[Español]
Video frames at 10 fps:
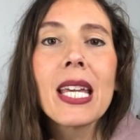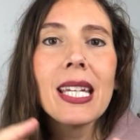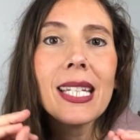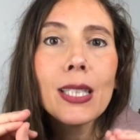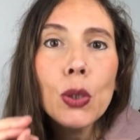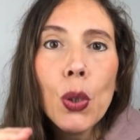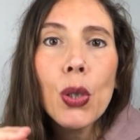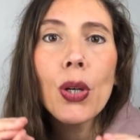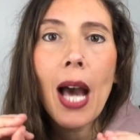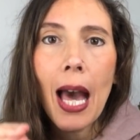y
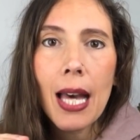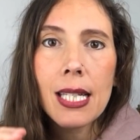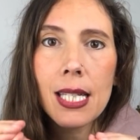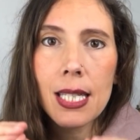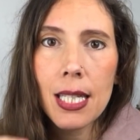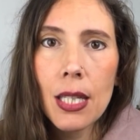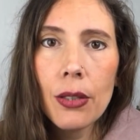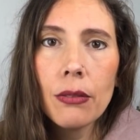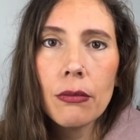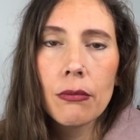todo ha
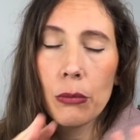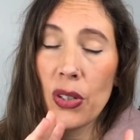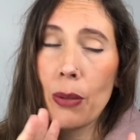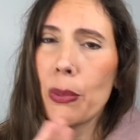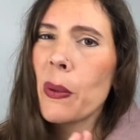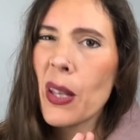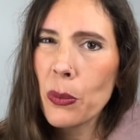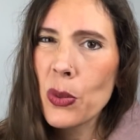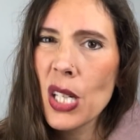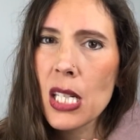sido bueno, he probado
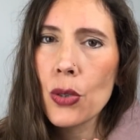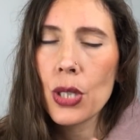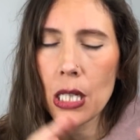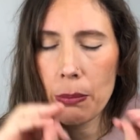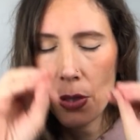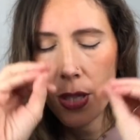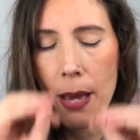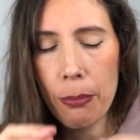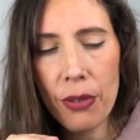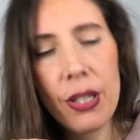muchas cosas, pero ya
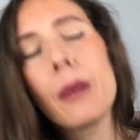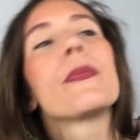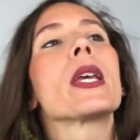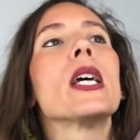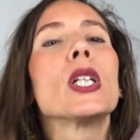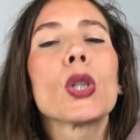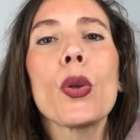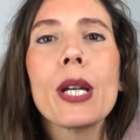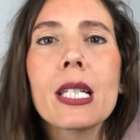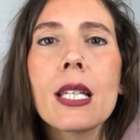por fin todo
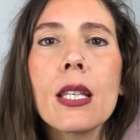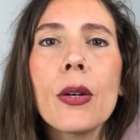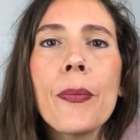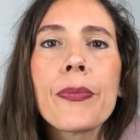ha sido